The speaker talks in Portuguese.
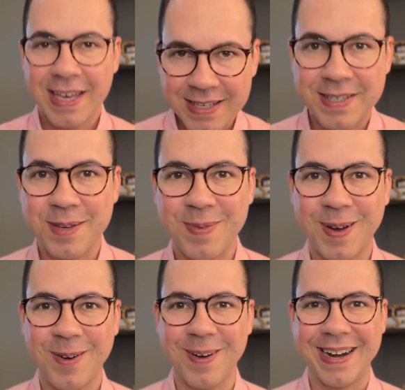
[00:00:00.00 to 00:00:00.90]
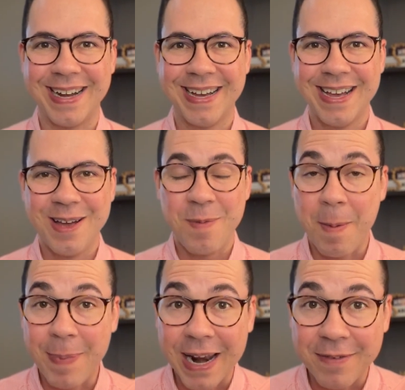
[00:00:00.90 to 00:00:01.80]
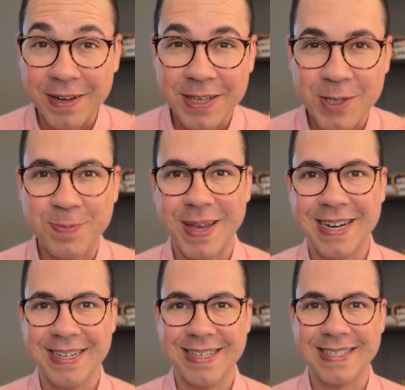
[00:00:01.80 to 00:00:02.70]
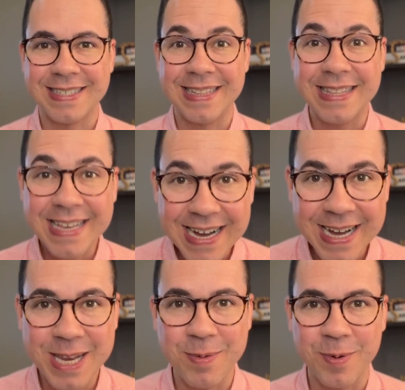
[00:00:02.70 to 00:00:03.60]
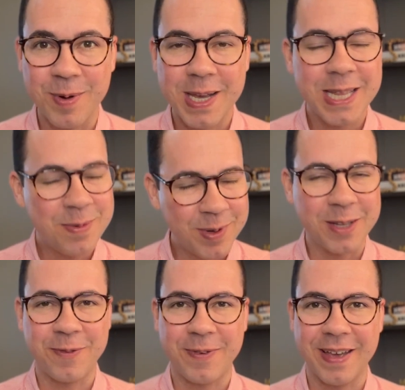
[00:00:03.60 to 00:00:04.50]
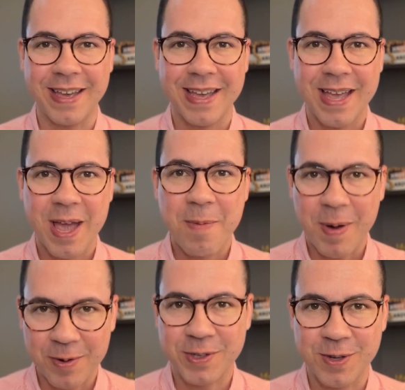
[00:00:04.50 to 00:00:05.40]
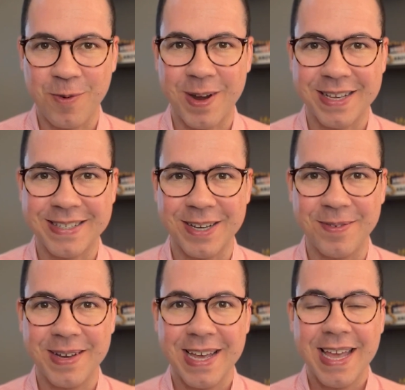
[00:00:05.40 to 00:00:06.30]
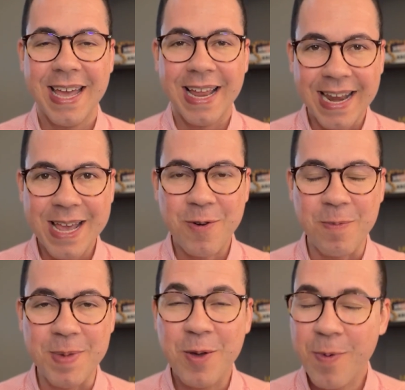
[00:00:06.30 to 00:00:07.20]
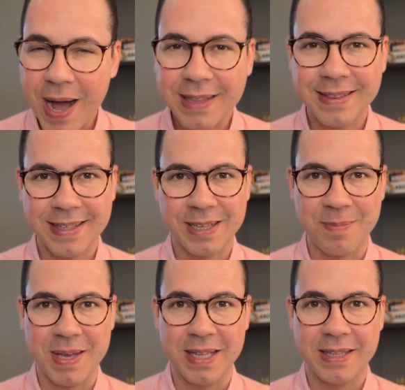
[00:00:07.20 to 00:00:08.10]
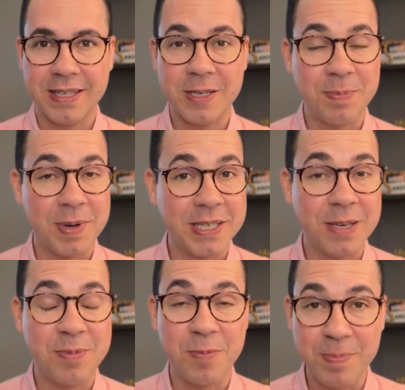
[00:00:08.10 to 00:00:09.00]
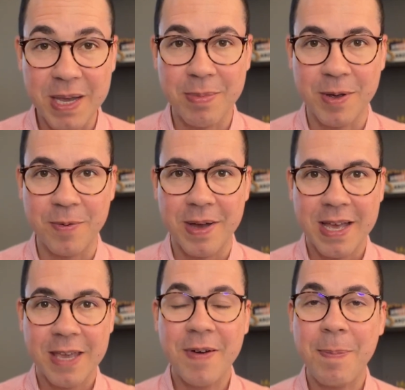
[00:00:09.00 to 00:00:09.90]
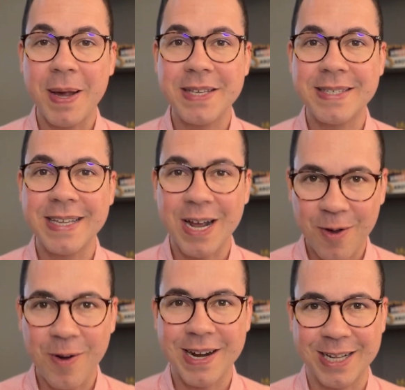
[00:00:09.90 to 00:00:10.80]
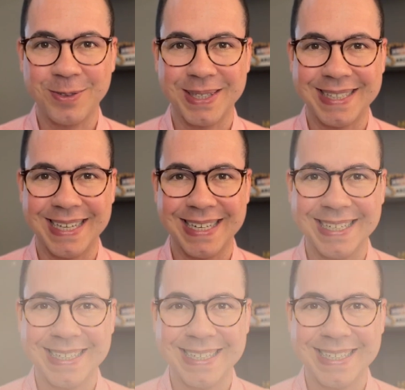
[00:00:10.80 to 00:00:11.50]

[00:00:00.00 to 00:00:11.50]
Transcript: Receba agora uma palavra de esperança, de ânimo e de muita fé para o seu coração. Leia comigo atentamente esse princípio bíblico que vai aparecer agora na tua tela.